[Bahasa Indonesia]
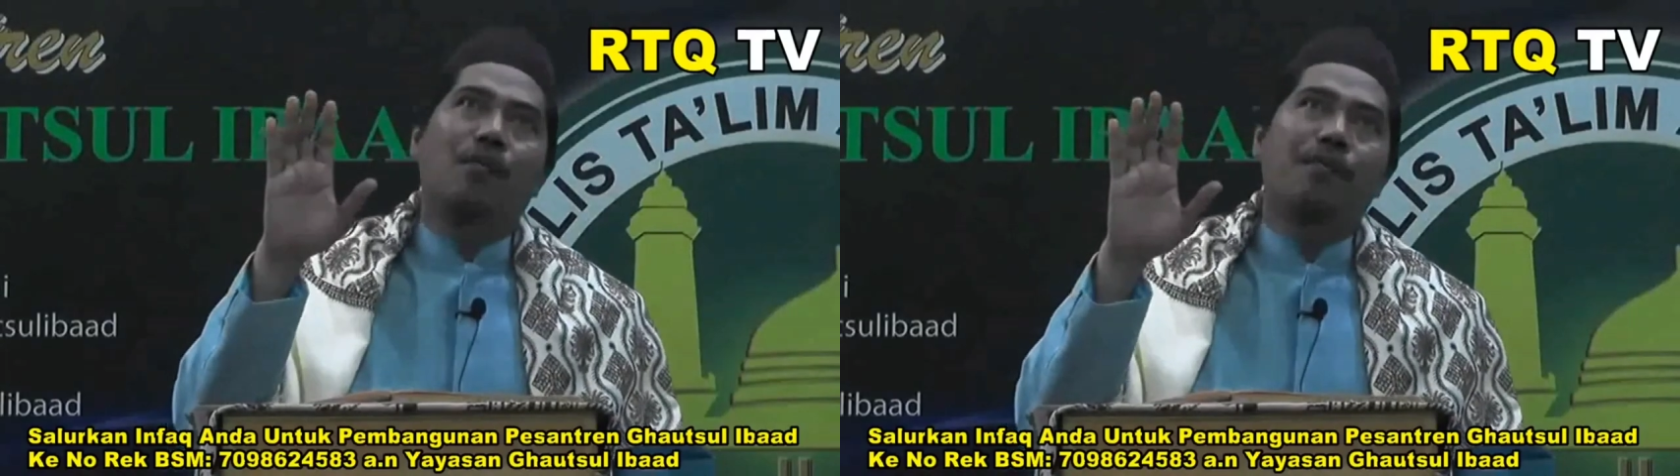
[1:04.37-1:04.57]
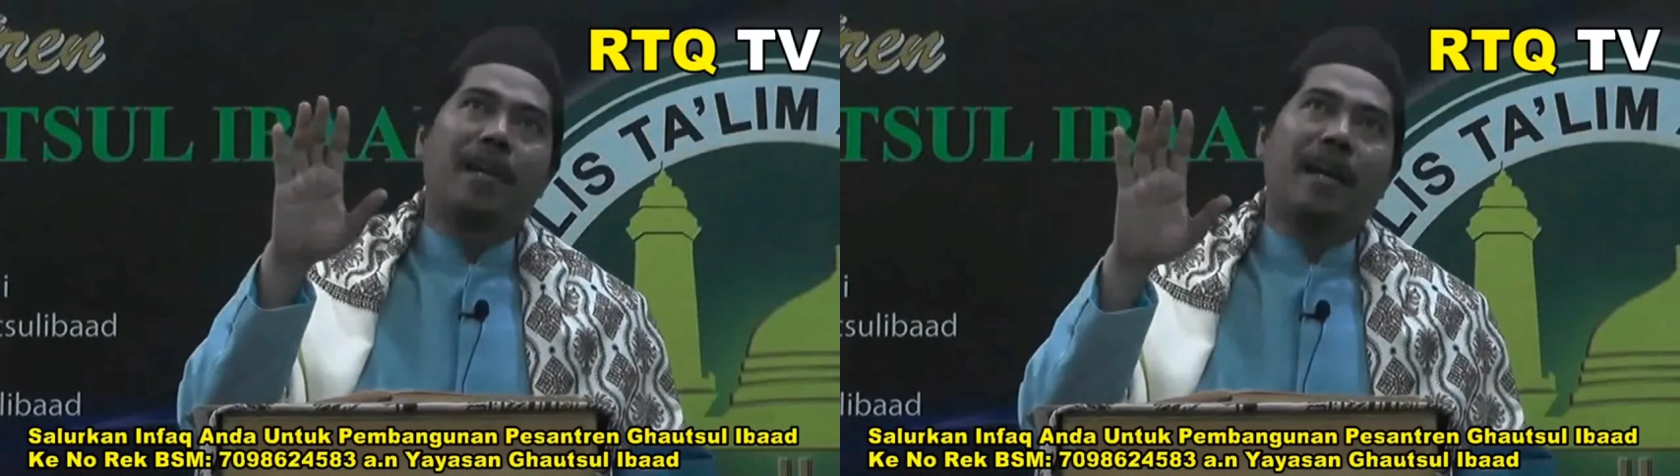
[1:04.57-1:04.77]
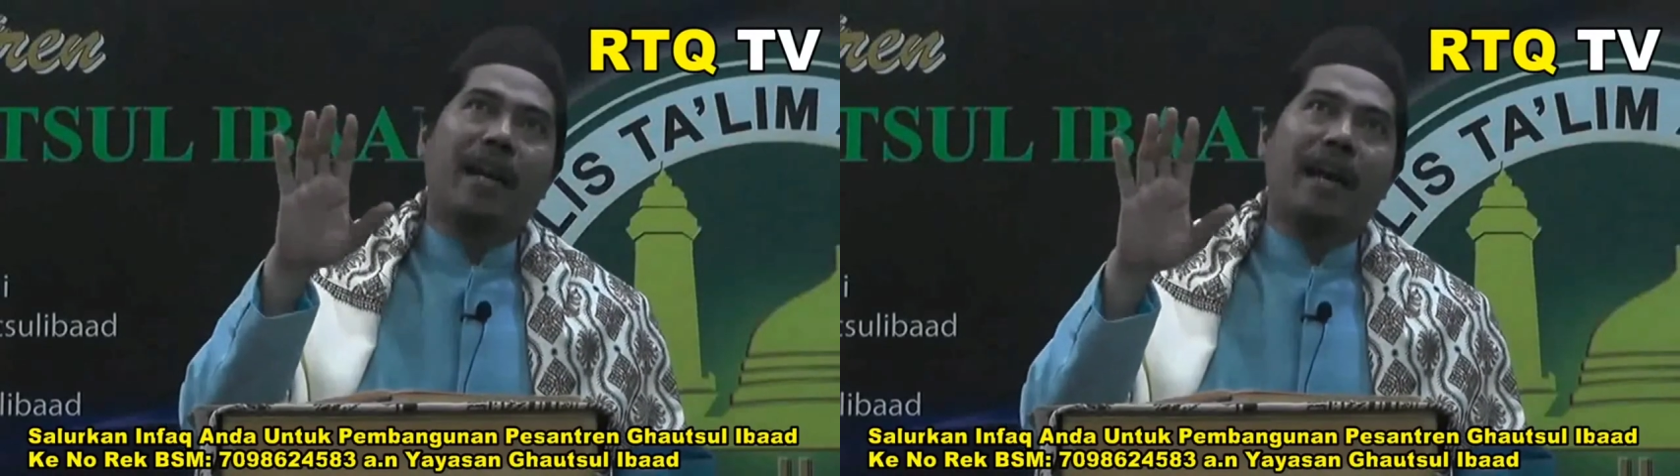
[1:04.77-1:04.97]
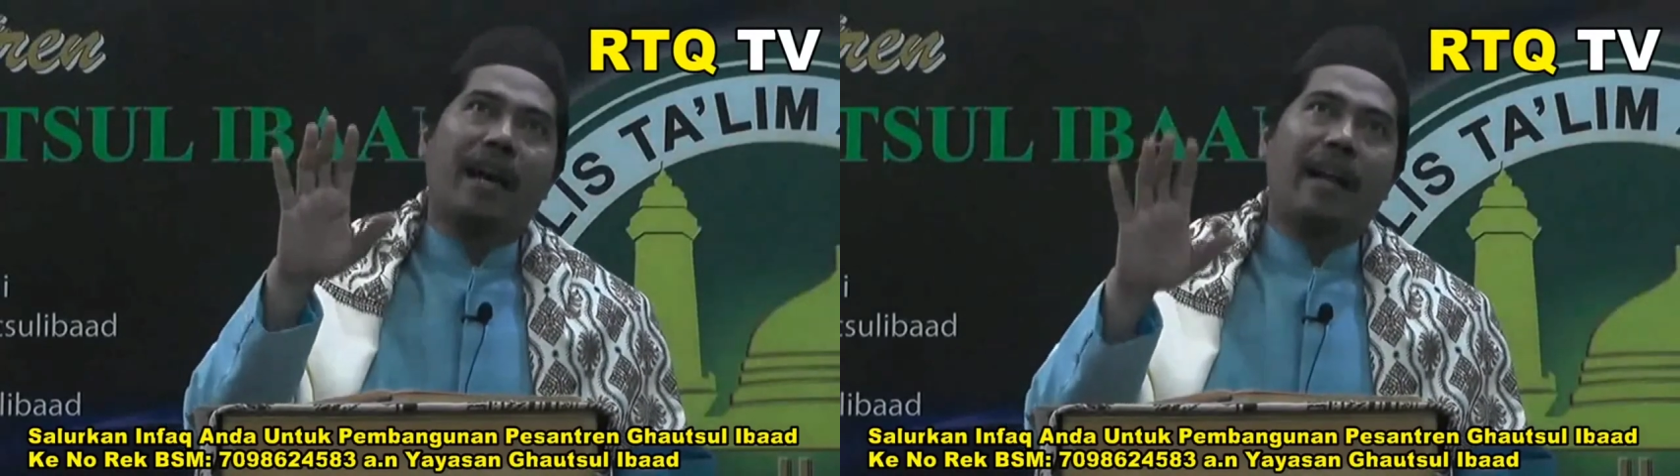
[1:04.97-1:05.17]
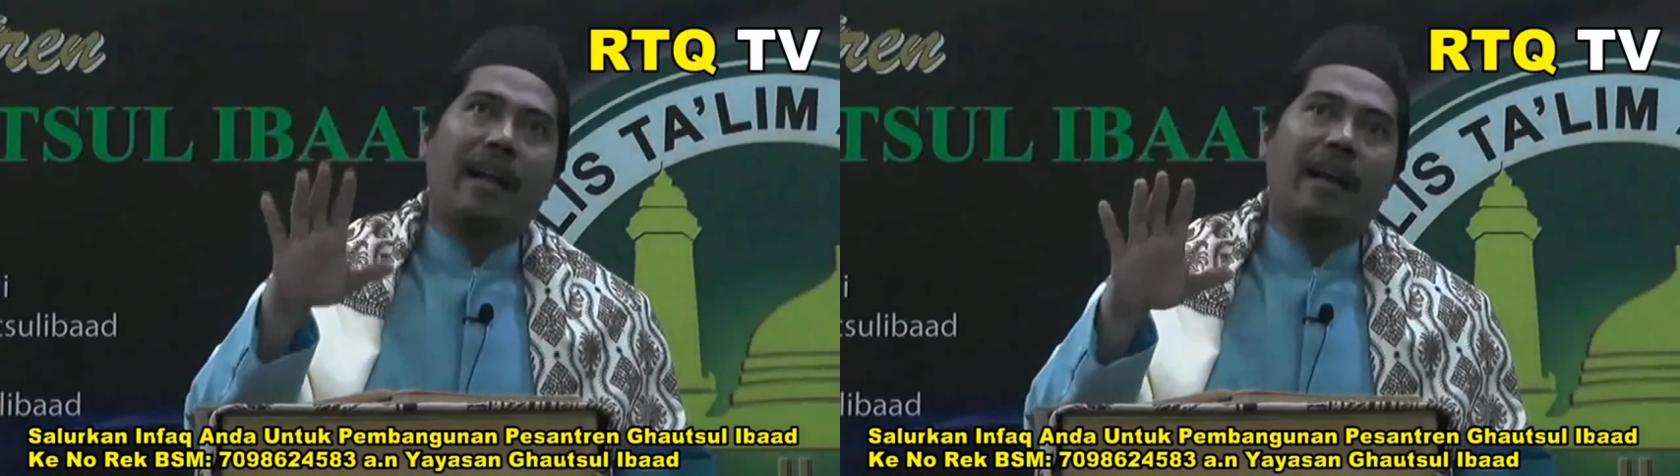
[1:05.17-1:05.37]
rabbiyal
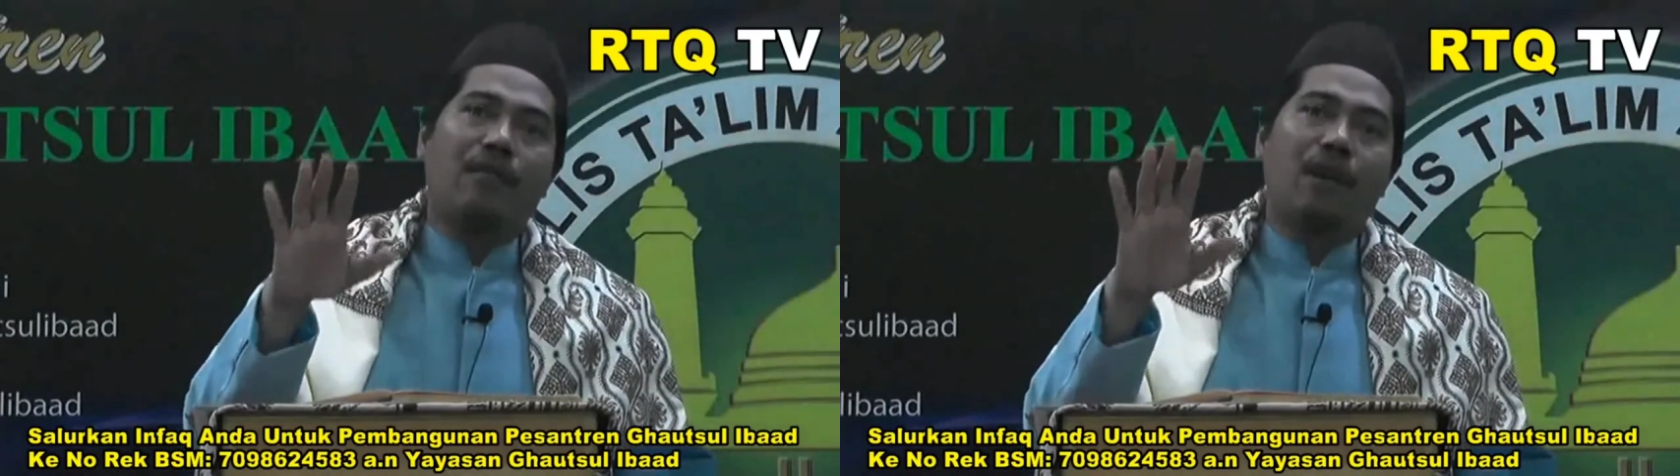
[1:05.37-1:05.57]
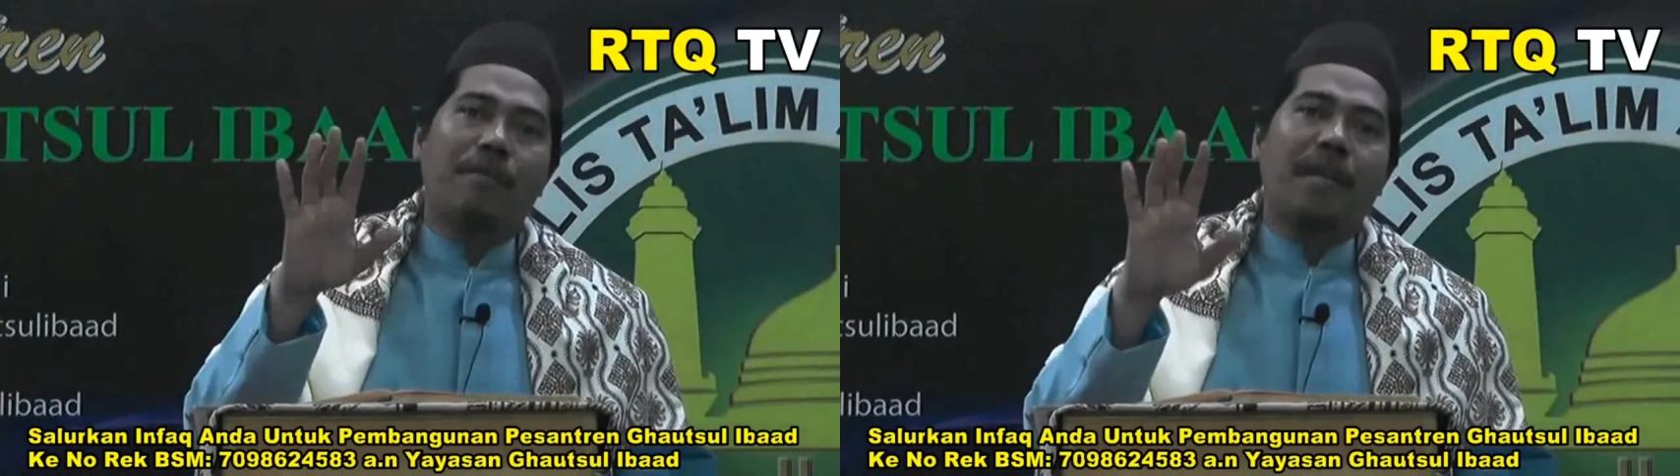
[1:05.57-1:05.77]
a'la wa